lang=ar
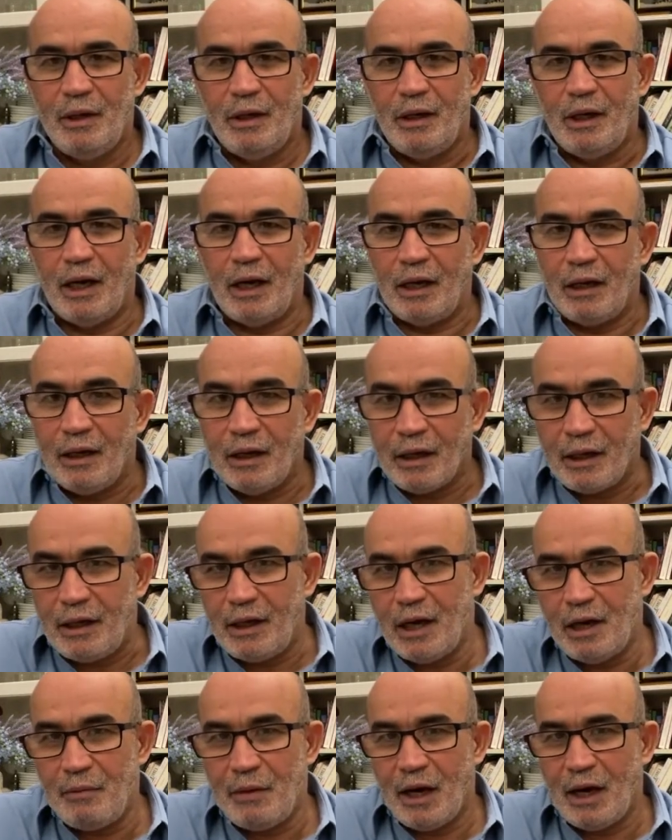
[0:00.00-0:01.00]
لكن
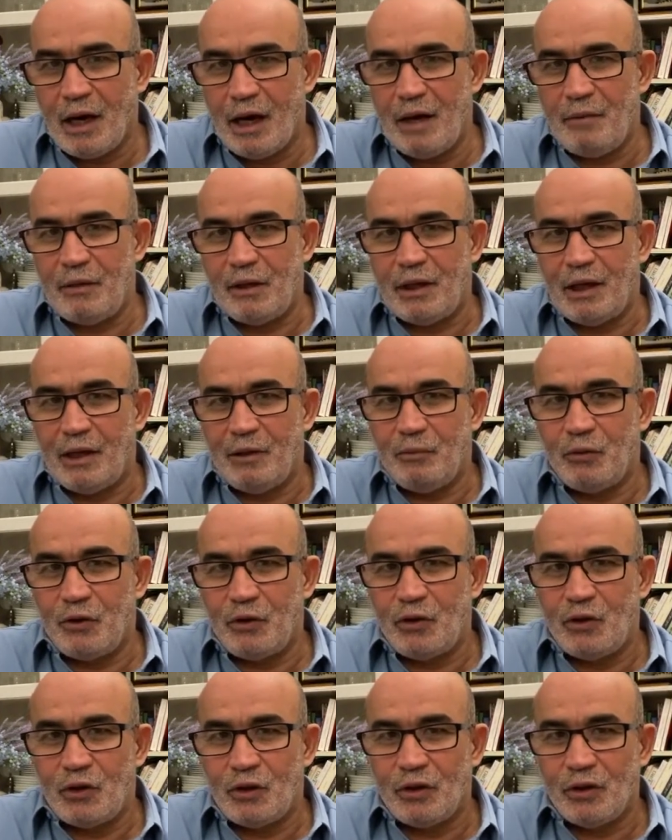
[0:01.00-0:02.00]
القيامه قامت على
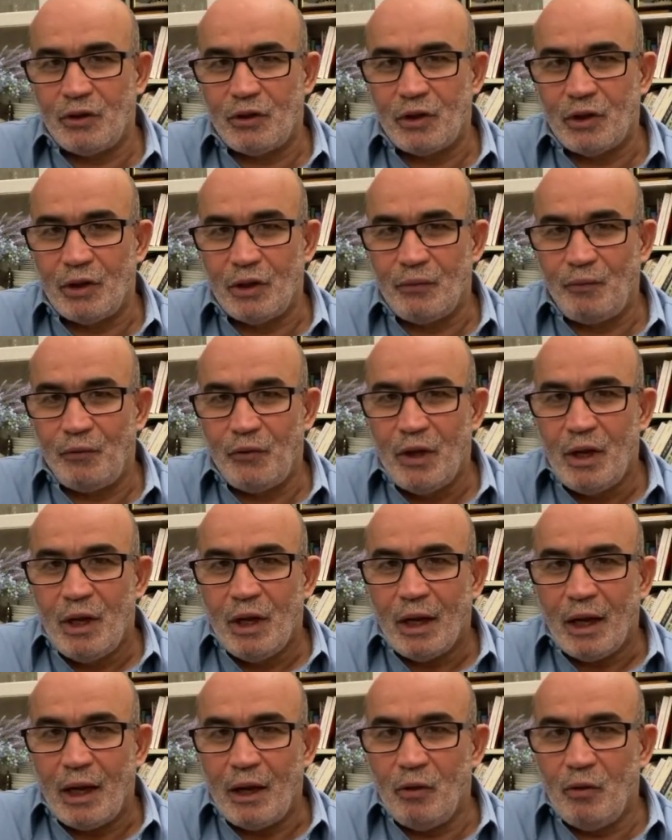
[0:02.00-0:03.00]
بوريس جونسون
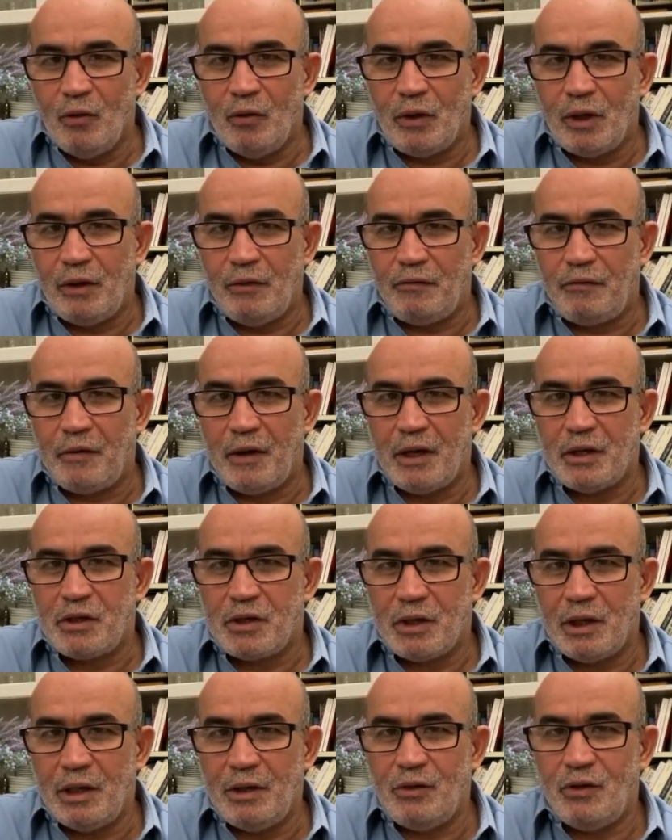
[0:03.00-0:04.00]
قالوا له
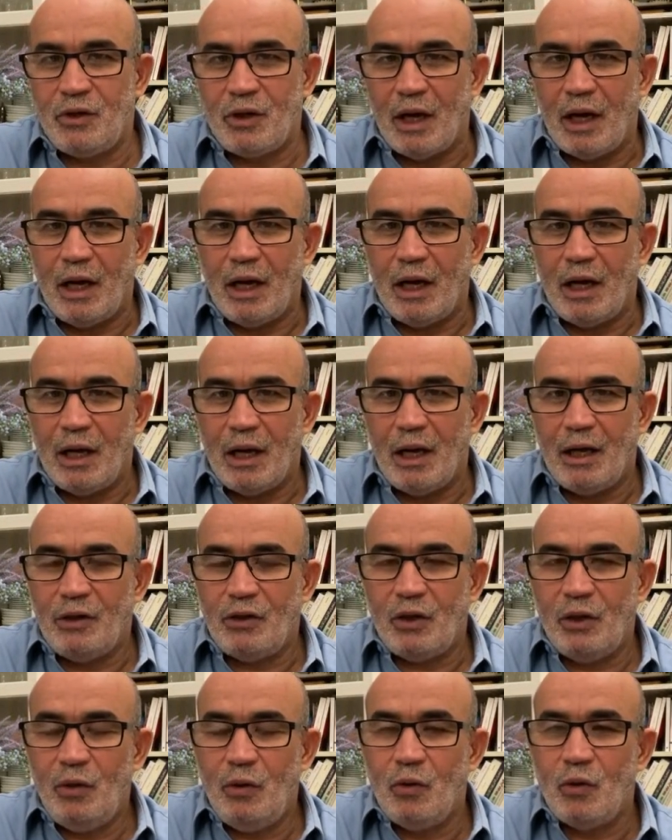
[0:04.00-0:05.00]
كيفاش انت
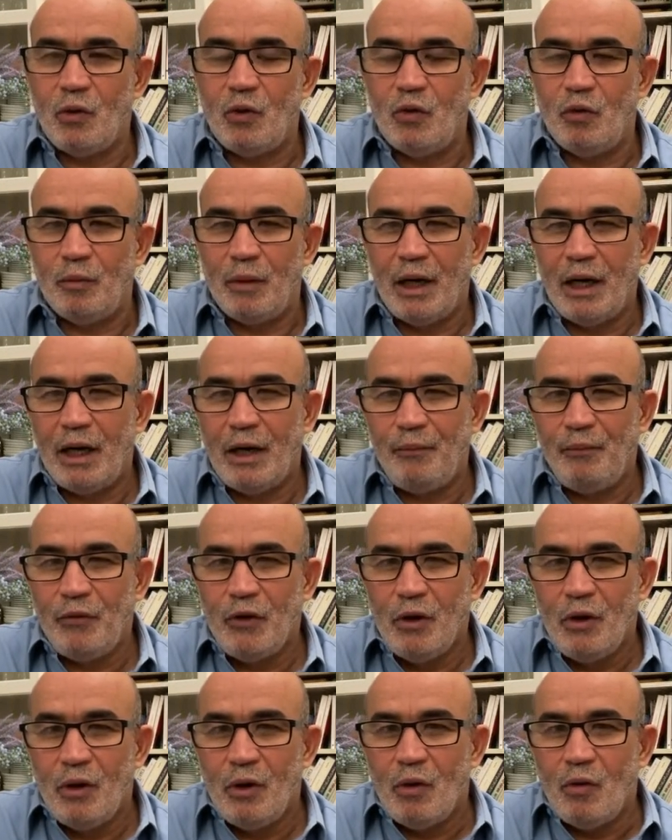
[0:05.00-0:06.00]
رئيس الحكومه
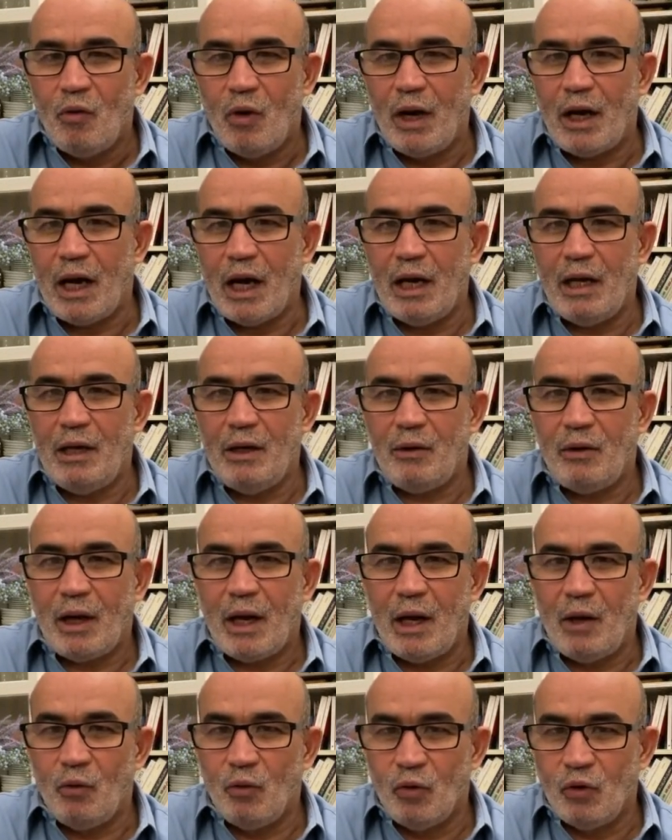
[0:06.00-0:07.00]
وكاين اللي
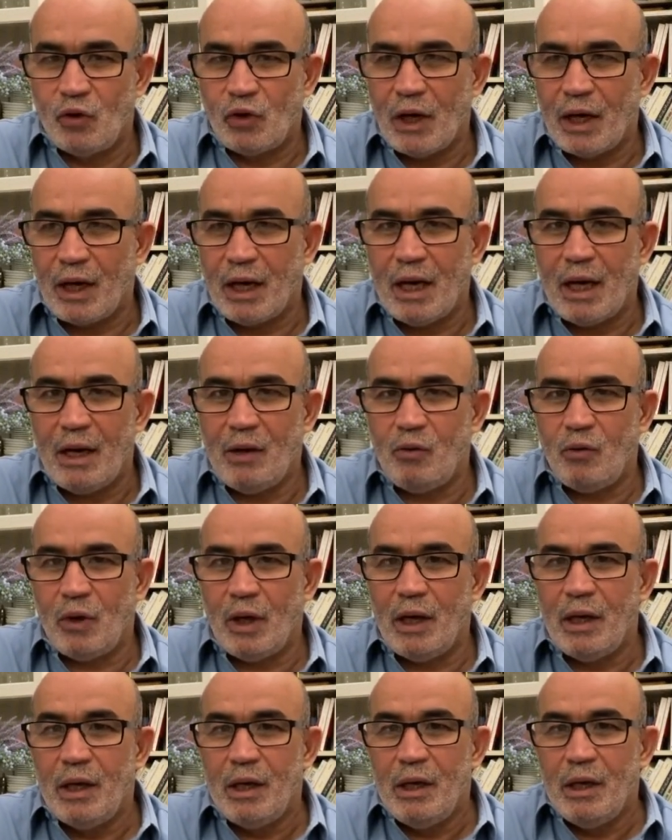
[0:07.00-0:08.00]
كاين وزراء
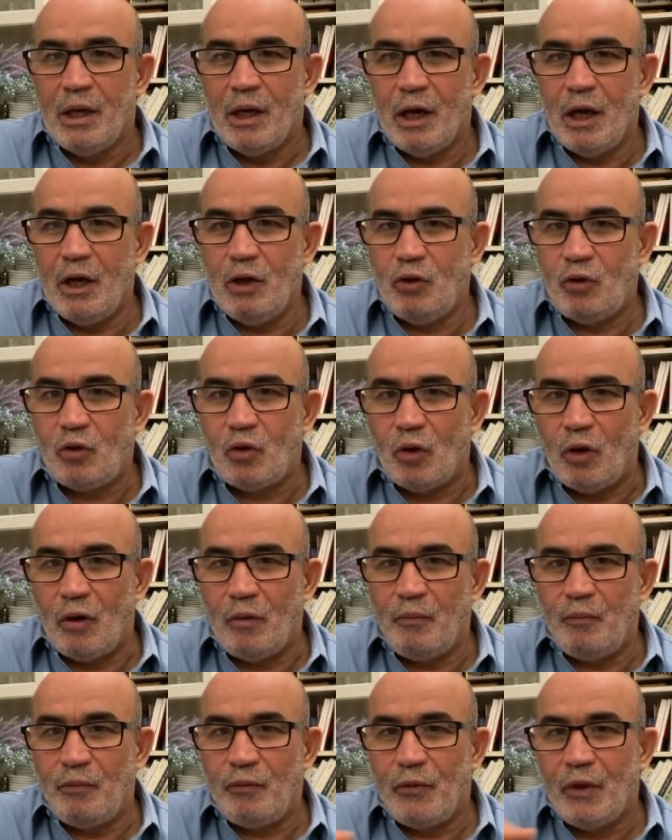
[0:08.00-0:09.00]
وكاين انتم
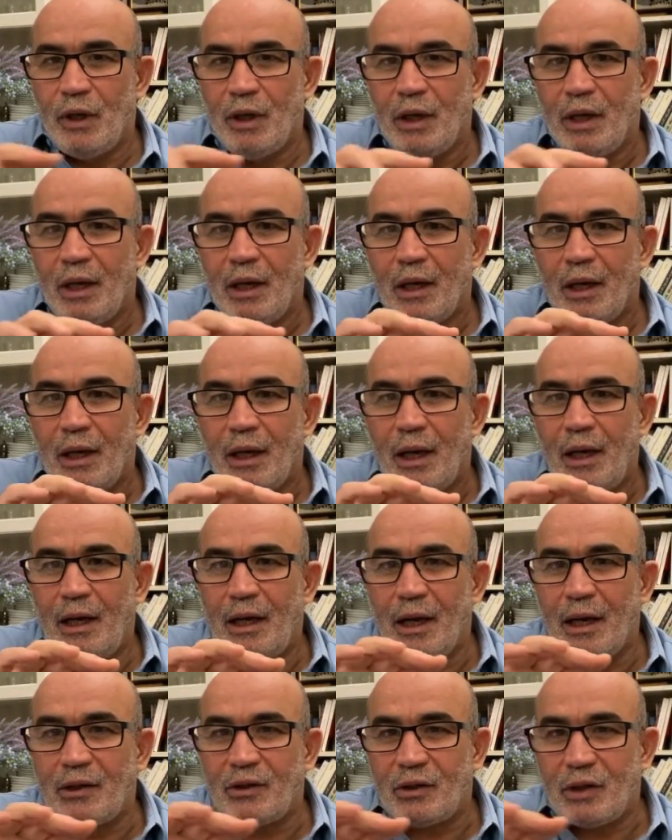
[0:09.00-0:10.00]

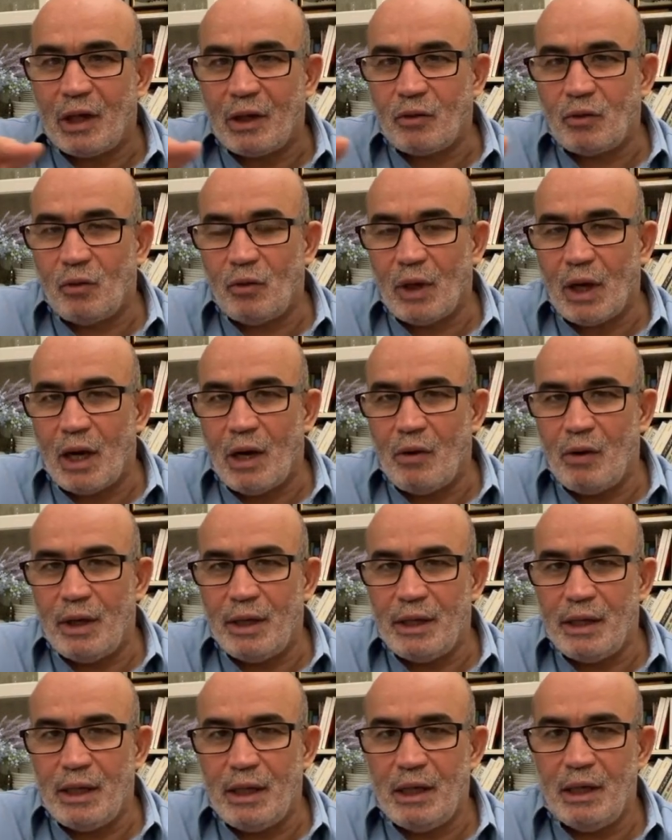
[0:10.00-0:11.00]
اللي اصدرتوا
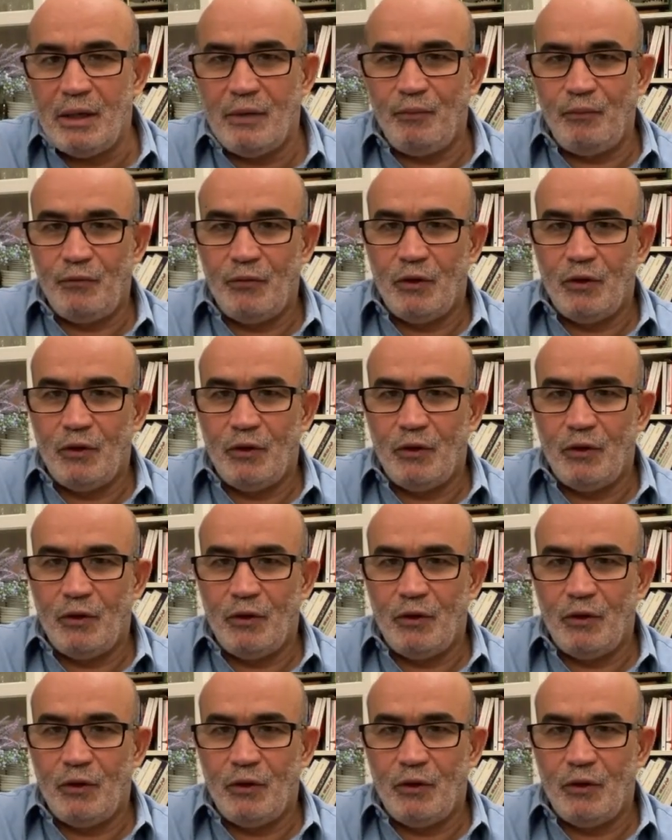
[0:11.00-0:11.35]
القوانين